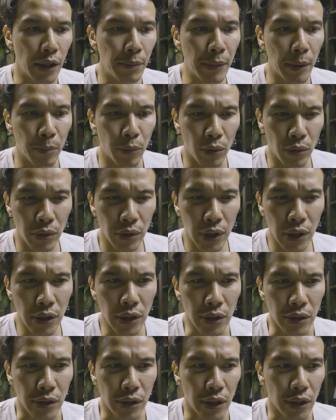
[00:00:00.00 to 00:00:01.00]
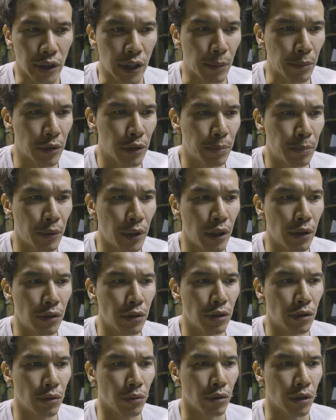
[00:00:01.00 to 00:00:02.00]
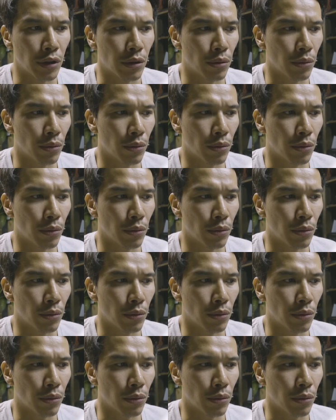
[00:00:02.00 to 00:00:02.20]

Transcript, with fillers: 今僕がですね、サブスクリプションに